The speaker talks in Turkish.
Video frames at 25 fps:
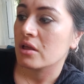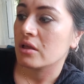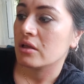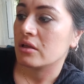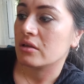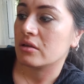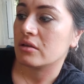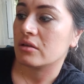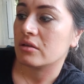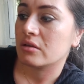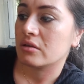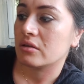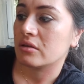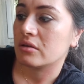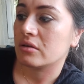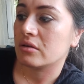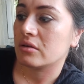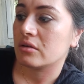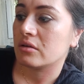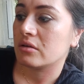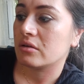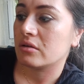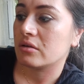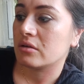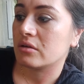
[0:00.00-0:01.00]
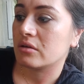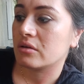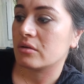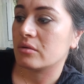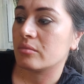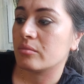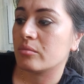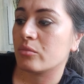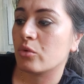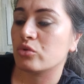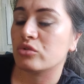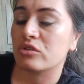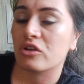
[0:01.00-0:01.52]
Ee,
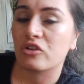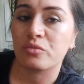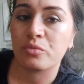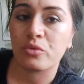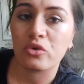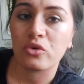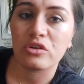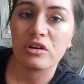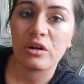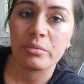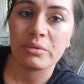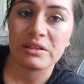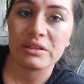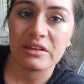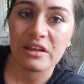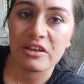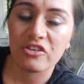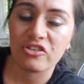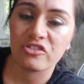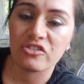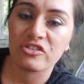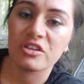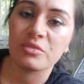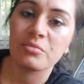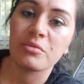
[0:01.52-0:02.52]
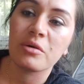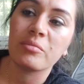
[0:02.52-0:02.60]
montaj programını değiştirdim